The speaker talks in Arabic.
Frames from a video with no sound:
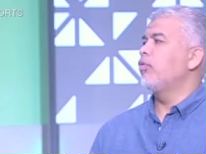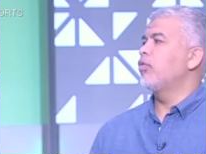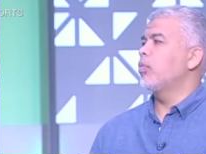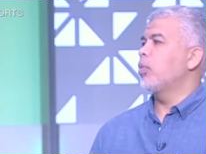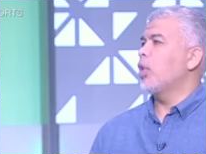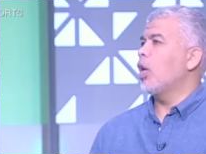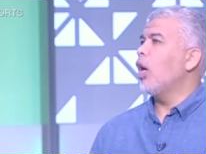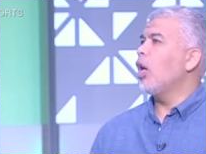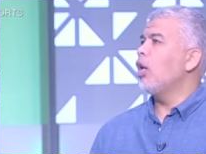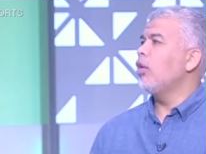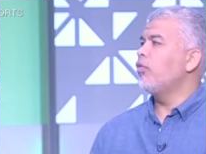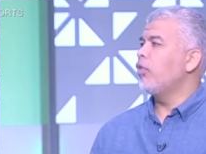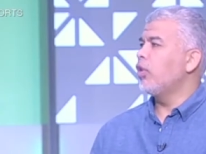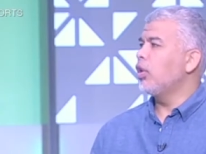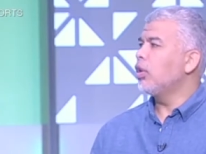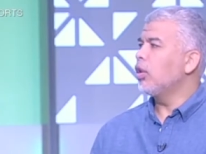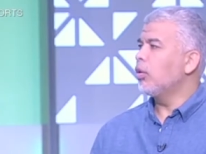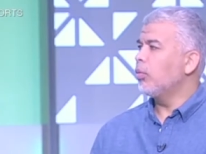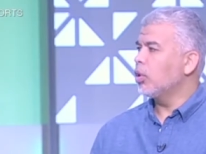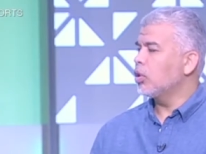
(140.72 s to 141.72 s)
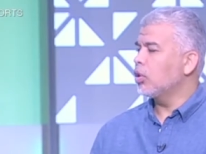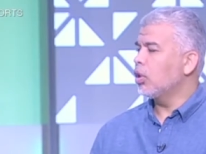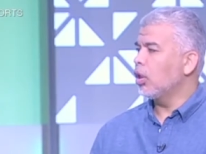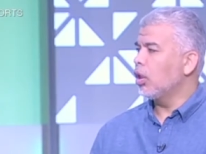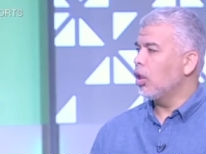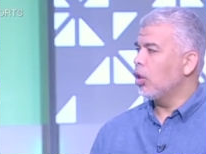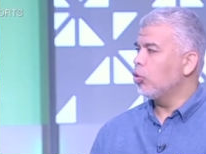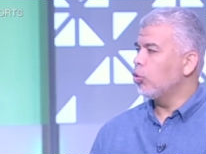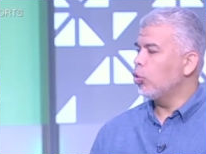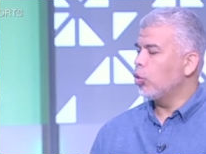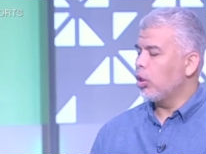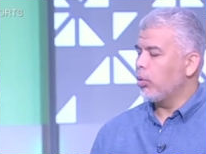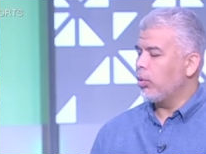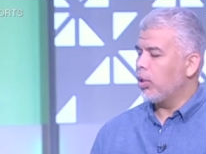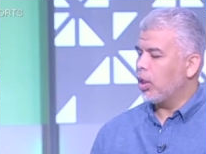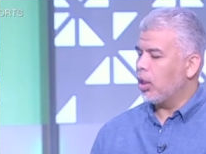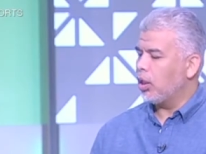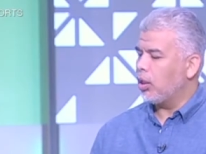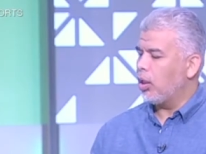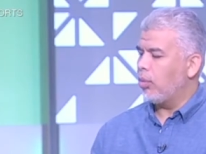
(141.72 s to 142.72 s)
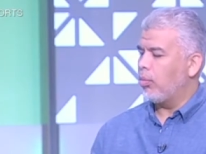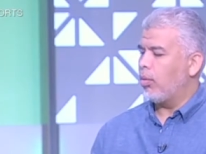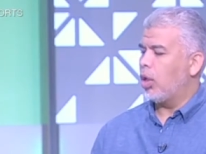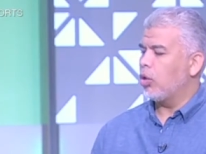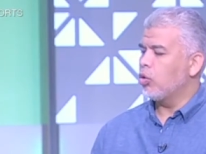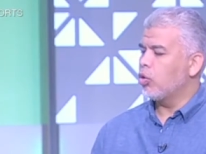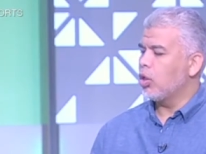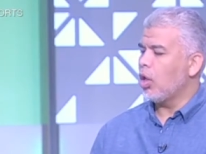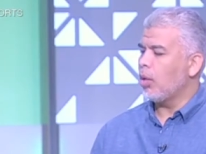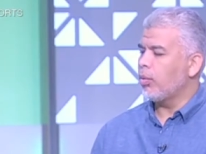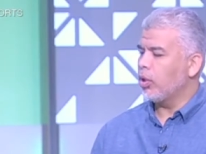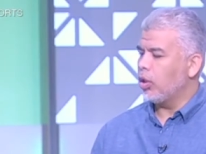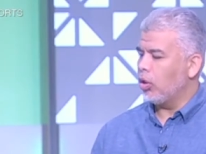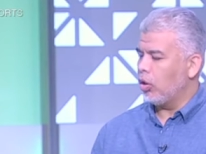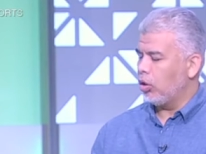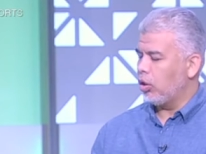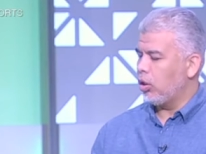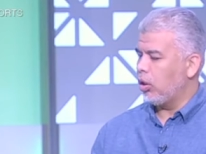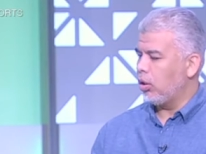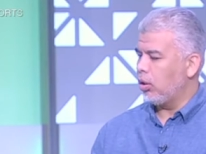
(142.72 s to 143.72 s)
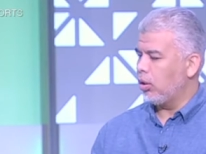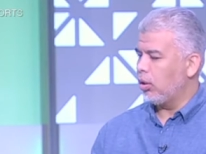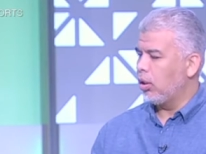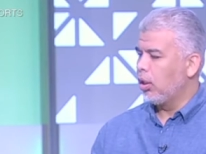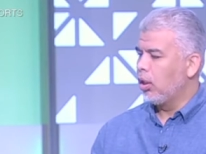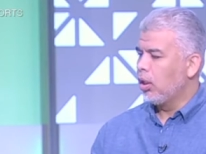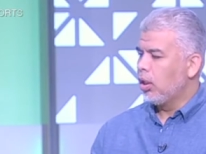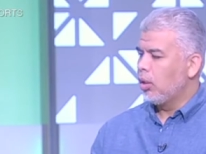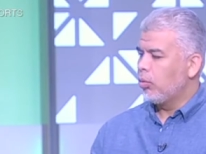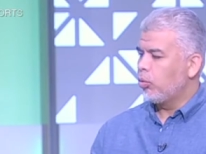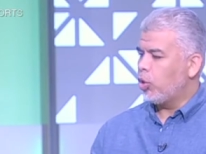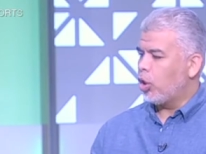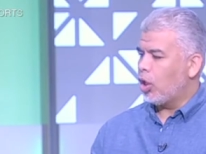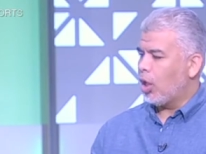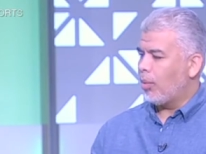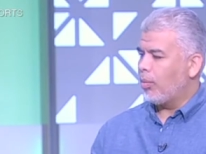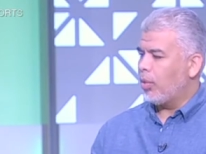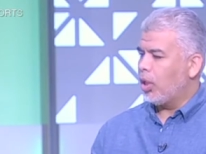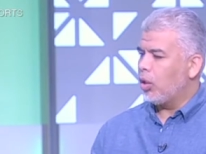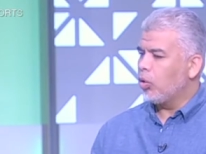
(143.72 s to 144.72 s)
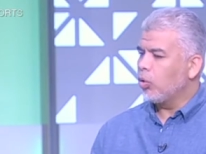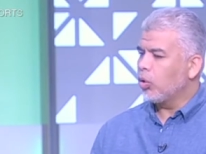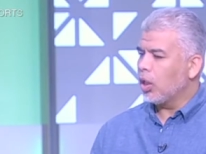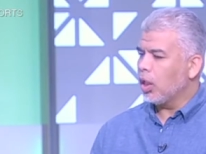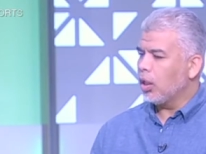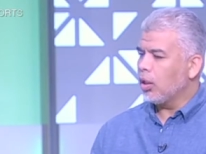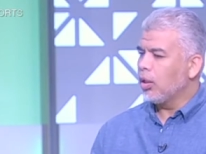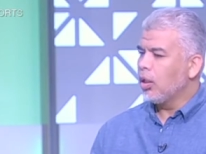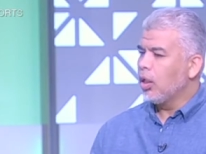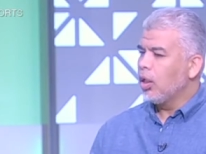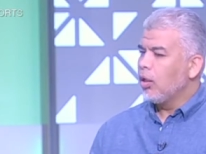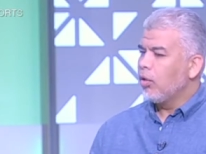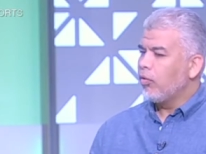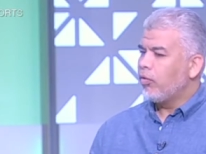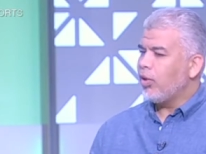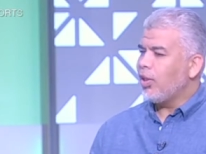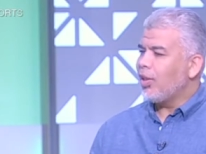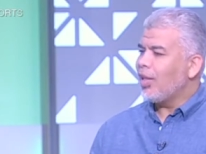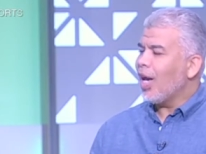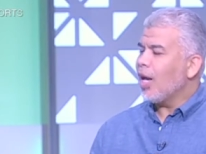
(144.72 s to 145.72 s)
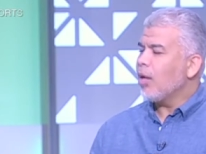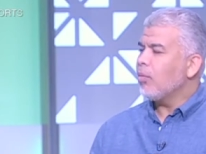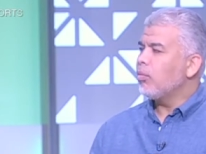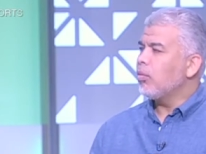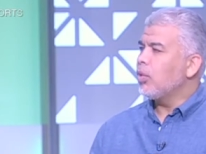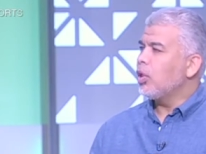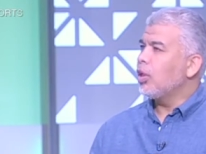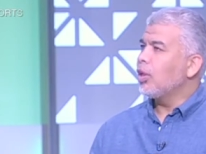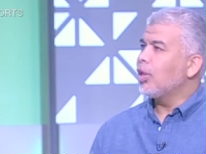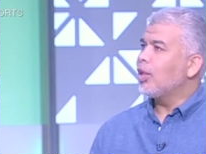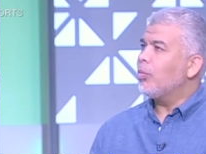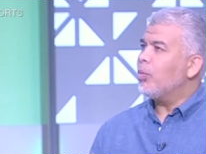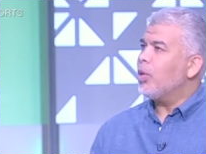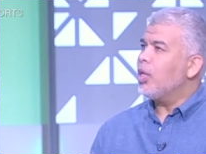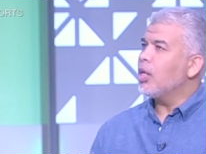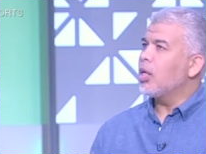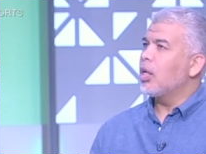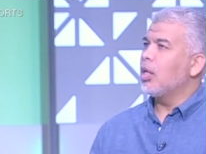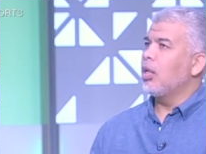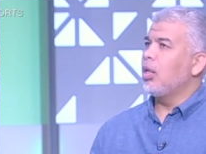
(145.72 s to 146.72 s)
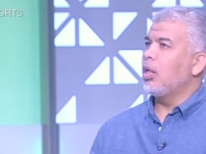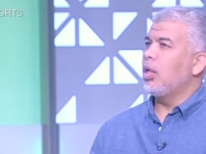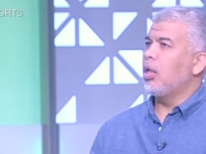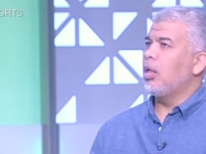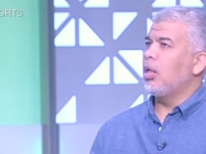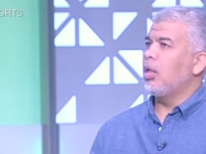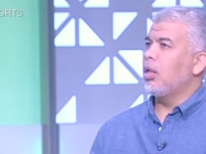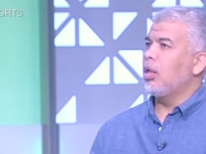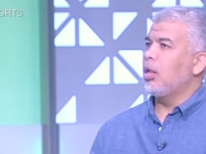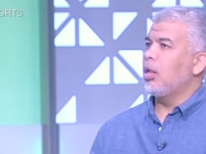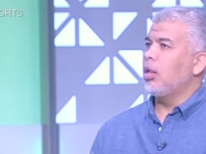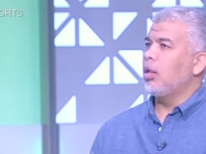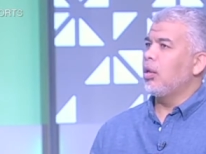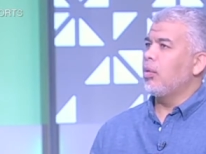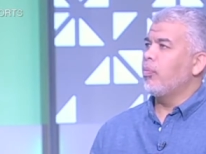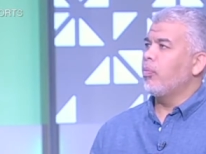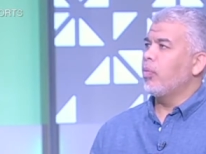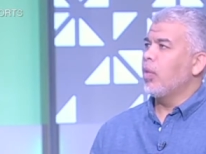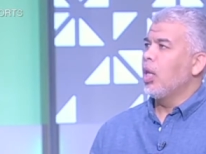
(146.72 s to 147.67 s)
راح لفرقه الباسكت كان له دور كبير جدا مع الاستاذ احمد الهادي مدير اعماله كان في دعم كبير لل